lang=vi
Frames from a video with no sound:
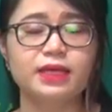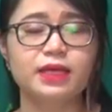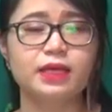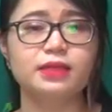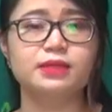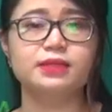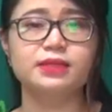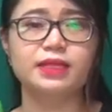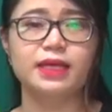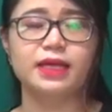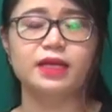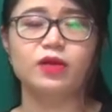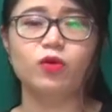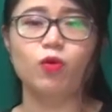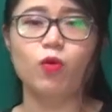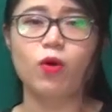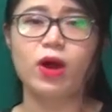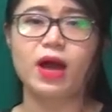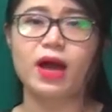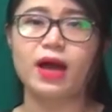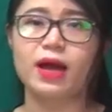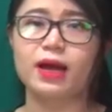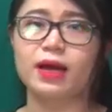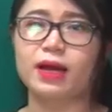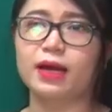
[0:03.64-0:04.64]
nhận xét
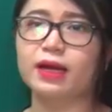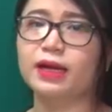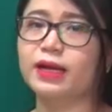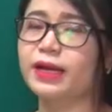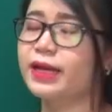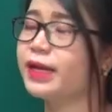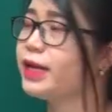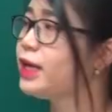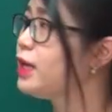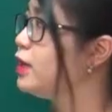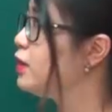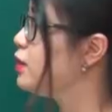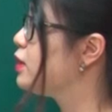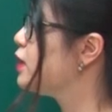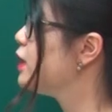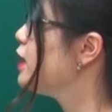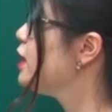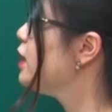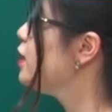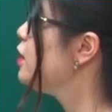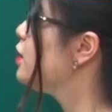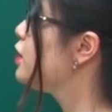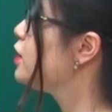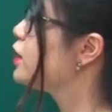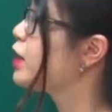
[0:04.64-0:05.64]
qua các cái đề
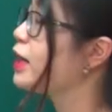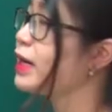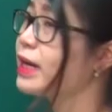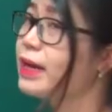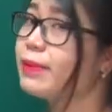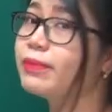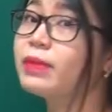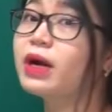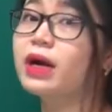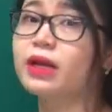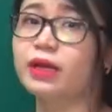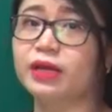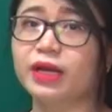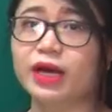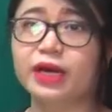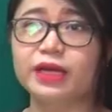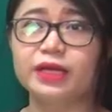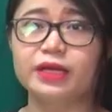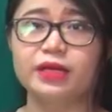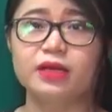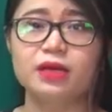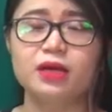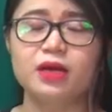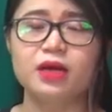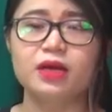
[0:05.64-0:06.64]
thi những cái năm gần
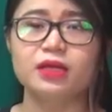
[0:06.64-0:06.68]
đây.